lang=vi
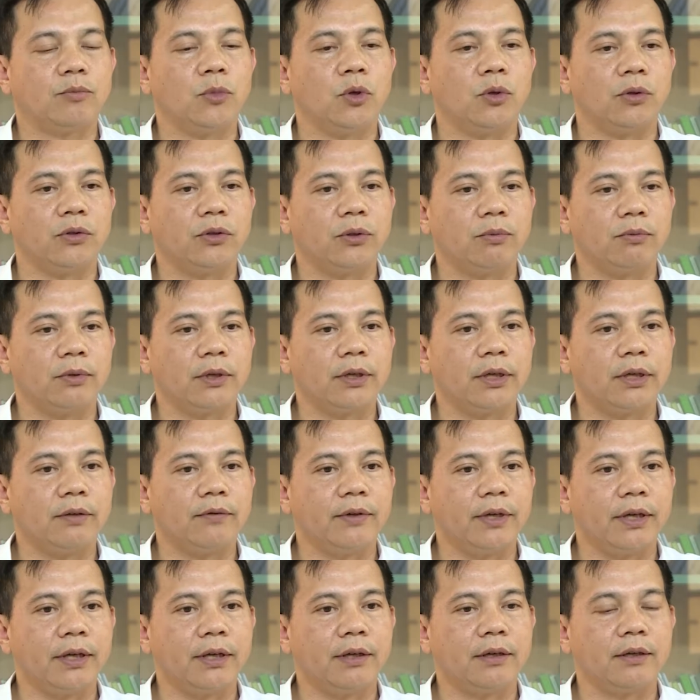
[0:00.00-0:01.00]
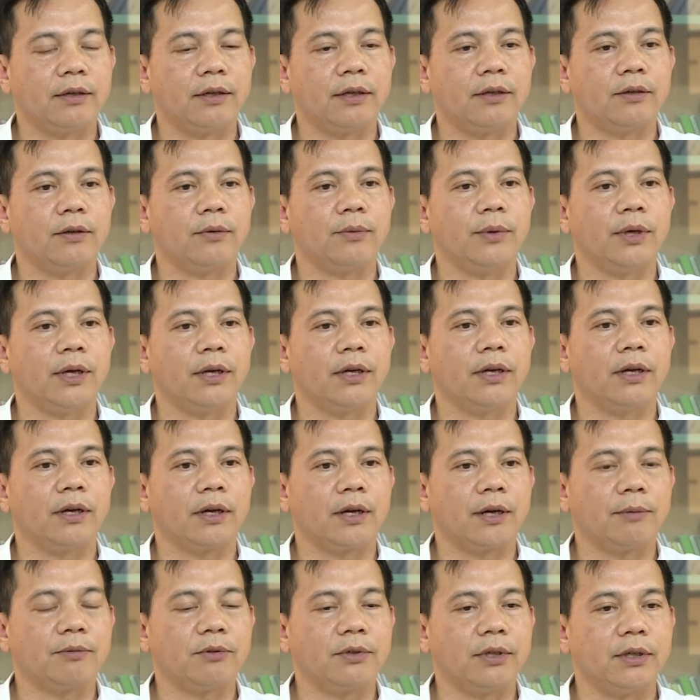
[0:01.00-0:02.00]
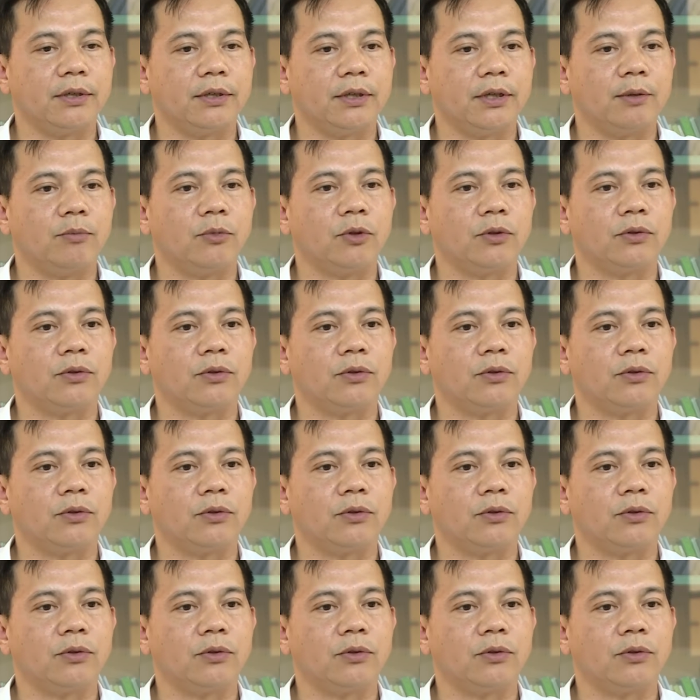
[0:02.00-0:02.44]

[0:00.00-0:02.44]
bổ sung kinh phí để cho huyện nâng cấp sửa chữa